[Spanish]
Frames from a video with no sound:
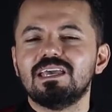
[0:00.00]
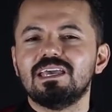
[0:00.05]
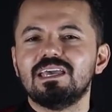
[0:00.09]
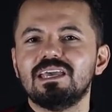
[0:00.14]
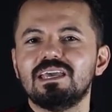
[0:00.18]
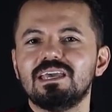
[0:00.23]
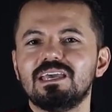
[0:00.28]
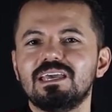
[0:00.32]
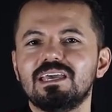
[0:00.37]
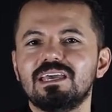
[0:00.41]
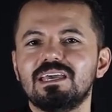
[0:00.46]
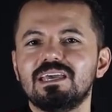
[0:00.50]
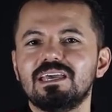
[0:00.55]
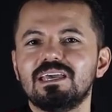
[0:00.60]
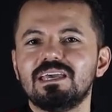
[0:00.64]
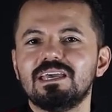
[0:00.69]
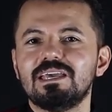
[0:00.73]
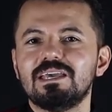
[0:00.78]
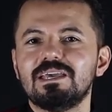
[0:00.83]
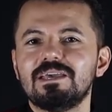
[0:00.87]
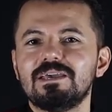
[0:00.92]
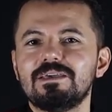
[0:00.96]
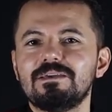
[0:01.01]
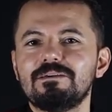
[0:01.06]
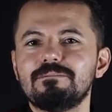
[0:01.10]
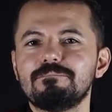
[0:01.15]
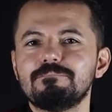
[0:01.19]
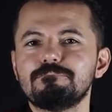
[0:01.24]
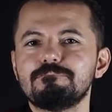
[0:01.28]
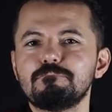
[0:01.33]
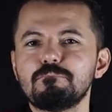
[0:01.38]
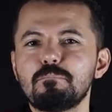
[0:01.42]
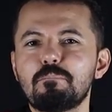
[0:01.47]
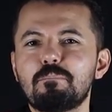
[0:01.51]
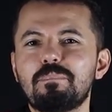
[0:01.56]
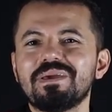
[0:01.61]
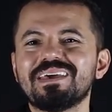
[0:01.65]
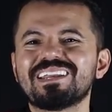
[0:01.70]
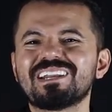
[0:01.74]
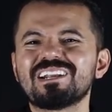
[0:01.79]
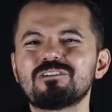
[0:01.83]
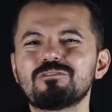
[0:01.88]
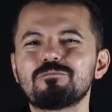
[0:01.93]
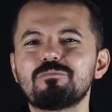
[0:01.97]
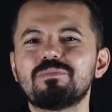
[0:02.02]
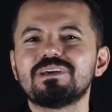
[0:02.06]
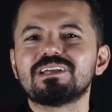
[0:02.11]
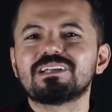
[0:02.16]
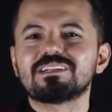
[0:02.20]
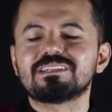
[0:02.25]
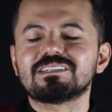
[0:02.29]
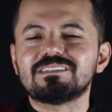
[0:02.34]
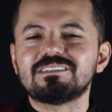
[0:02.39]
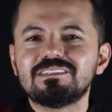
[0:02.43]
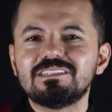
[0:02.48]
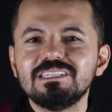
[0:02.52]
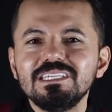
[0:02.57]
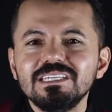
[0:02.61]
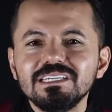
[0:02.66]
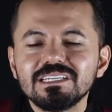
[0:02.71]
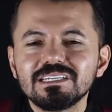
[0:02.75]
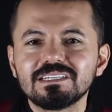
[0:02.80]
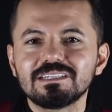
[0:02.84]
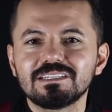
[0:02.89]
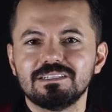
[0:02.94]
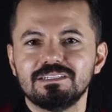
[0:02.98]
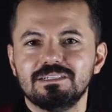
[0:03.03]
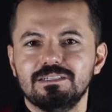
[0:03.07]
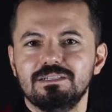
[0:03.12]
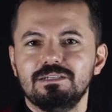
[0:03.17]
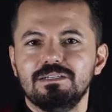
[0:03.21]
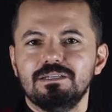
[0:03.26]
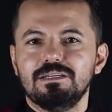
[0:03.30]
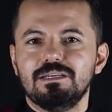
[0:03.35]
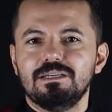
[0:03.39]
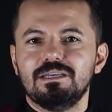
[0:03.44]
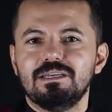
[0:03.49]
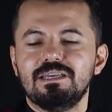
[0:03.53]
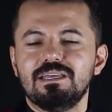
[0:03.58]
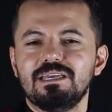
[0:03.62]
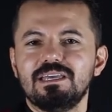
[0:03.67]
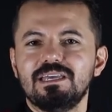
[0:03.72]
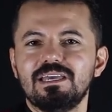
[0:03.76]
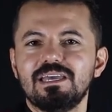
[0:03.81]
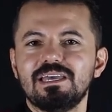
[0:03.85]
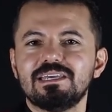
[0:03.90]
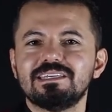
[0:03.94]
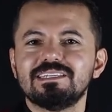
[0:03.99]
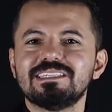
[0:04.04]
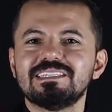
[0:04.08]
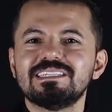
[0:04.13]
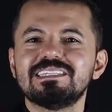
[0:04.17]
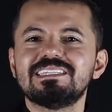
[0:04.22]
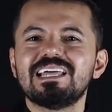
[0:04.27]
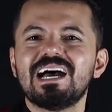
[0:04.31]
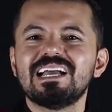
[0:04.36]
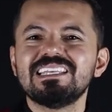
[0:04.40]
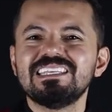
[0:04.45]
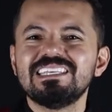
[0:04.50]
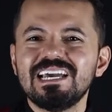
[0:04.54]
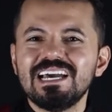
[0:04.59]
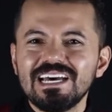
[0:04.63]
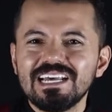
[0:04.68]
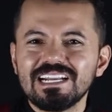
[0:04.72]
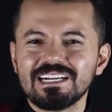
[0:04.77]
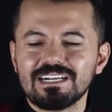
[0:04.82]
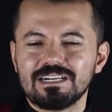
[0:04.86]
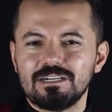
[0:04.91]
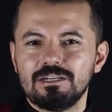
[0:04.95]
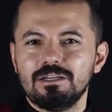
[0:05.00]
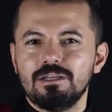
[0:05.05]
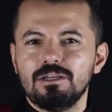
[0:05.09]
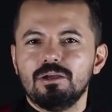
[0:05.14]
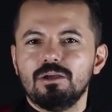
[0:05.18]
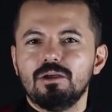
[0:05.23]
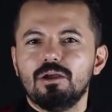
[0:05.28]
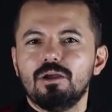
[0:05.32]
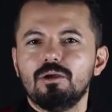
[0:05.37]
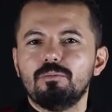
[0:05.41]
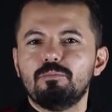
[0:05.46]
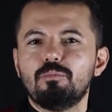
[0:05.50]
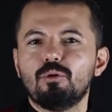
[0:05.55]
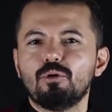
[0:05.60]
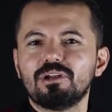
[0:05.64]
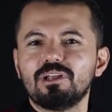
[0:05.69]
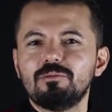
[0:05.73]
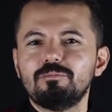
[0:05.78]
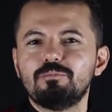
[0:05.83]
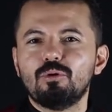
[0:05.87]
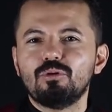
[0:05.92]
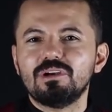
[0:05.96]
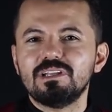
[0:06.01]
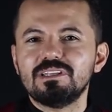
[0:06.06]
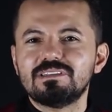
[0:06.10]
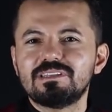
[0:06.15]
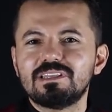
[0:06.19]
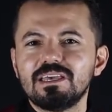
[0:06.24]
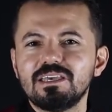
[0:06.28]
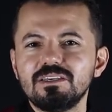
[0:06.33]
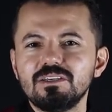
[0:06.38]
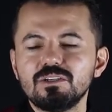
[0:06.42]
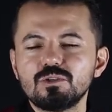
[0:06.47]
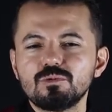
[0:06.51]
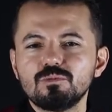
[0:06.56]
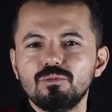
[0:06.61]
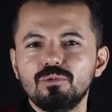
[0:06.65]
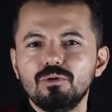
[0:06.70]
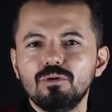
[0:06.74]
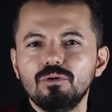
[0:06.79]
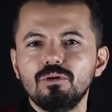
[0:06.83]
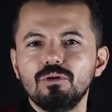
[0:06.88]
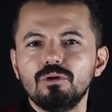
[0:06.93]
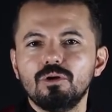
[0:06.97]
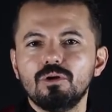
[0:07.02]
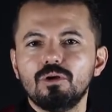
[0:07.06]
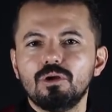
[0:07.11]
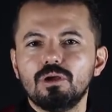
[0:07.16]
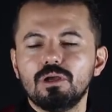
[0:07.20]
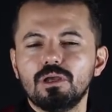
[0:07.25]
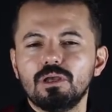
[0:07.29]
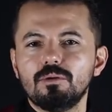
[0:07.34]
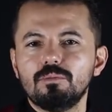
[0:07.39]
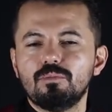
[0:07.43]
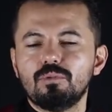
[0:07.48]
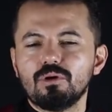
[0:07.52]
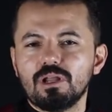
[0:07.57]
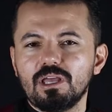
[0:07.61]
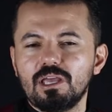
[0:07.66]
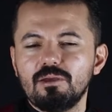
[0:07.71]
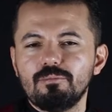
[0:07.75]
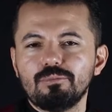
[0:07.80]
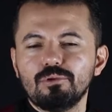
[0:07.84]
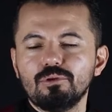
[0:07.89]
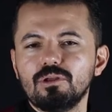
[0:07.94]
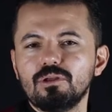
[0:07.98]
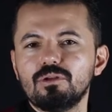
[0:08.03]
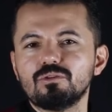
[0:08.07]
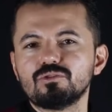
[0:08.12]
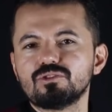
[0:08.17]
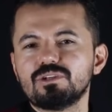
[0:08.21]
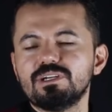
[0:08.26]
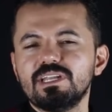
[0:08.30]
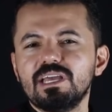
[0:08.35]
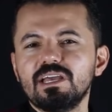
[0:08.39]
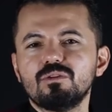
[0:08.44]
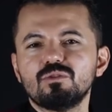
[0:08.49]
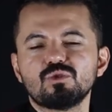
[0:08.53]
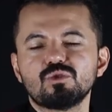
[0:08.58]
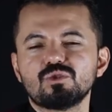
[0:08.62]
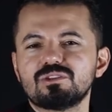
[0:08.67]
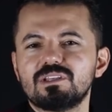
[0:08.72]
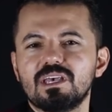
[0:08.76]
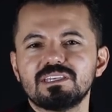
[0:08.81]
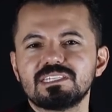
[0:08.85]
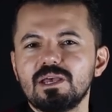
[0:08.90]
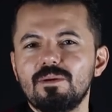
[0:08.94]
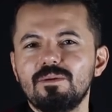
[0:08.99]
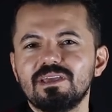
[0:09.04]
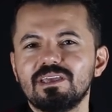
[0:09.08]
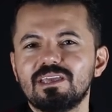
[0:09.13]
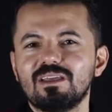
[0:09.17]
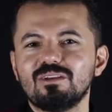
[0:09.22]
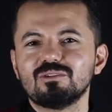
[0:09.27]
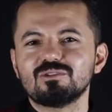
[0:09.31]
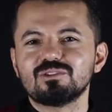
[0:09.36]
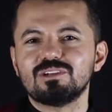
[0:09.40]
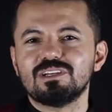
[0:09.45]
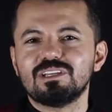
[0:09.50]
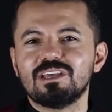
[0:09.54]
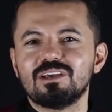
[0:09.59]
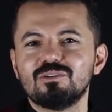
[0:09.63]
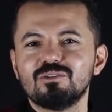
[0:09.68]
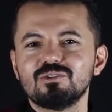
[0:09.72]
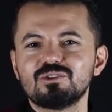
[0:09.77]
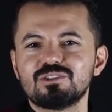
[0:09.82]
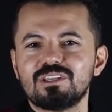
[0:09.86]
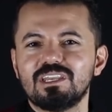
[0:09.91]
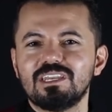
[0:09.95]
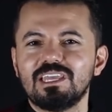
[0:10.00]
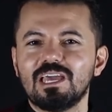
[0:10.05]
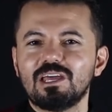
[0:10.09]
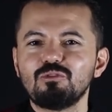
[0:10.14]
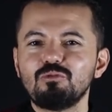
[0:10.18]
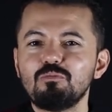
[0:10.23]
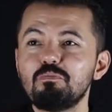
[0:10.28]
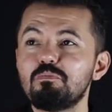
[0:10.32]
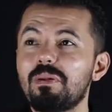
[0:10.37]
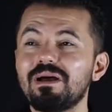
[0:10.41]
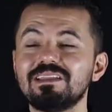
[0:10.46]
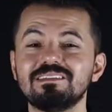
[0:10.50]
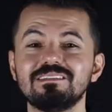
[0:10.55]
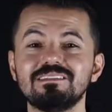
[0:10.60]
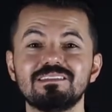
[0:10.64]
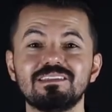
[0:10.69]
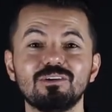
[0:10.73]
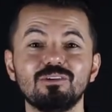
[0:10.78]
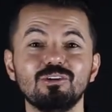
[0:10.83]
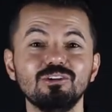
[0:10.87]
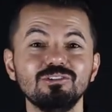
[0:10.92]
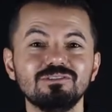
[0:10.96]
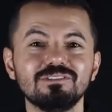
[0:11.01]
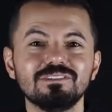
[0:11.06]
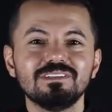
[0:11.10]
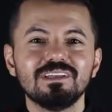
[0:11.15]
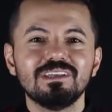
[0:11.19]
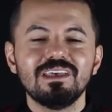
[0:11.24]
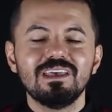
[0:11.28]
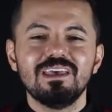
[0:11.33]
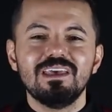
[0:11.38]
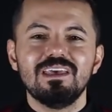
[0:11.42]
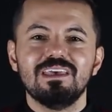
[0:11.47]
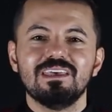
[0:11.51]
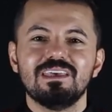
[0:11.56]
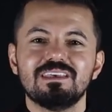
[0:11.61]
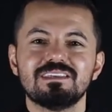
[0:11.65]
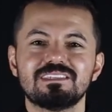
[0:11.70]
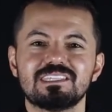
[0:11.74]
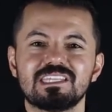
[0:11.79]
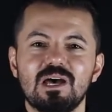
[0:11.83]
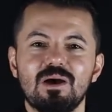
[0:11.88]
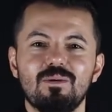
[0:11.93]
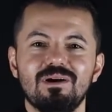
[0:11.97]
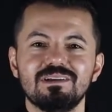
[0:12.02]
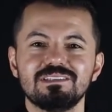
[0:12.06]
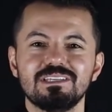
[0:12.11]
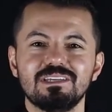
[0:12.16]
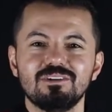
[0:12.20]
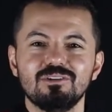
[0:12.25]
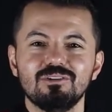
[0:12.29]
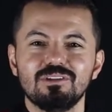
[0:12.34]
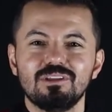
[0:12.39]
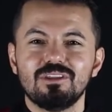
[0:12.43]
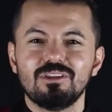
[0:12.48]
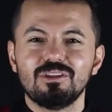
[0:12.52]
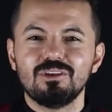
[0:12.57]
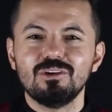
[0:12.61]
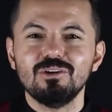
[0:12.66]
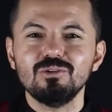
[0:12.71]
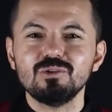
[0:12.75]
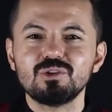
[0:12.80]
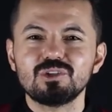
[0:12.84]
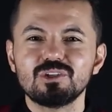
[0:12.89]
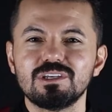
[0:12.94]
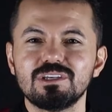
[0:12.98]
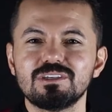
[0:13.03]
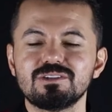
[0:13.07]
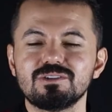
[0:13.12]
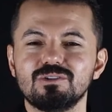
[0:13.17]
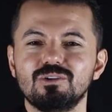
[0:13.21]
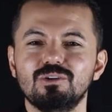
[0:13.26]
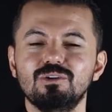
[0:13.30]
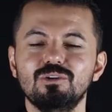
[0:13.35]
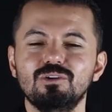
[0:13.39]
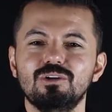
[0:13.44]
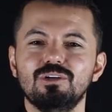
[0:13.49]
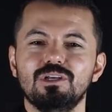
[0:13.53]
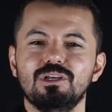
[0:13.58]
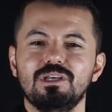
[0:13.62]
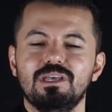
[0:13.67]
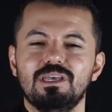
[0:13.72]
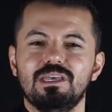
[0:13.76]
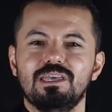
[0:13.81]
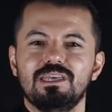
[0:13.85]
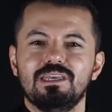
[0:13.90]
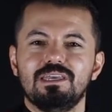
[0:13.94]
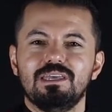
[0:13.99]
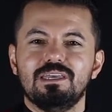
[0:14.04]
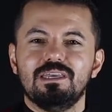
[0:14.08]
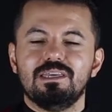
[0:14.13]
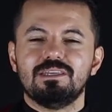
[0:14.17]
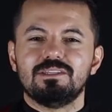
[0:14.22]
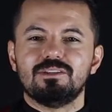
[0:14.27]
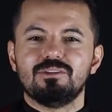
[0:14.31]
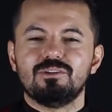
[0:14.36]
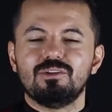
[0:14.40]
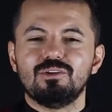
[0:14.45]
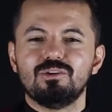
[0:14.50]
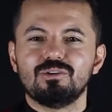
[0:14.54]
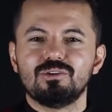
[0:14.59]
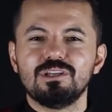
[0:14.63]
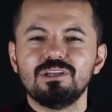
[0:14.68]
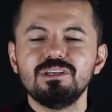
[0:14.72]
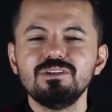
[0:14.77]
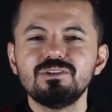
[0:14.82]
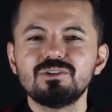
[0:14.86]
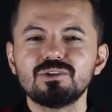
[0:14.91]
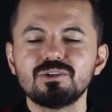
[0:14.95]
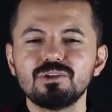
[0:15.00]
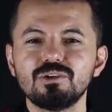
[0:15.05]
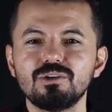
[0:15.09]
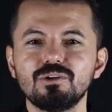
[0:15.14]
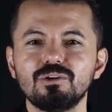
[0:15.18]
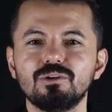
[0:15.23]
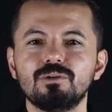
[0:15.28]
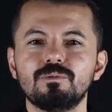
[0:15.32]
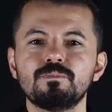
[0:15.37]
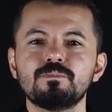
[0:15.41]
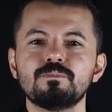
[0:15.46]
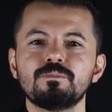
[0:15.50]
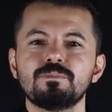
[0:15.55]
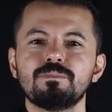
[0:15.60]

eh, pervertir, eh, dañar eh, por el politeísmo, por ejemplo, de los griegos. Ustedes saben que los griegos tenían un panteón que estaba lleno de dioses, ¿no? Dionisio,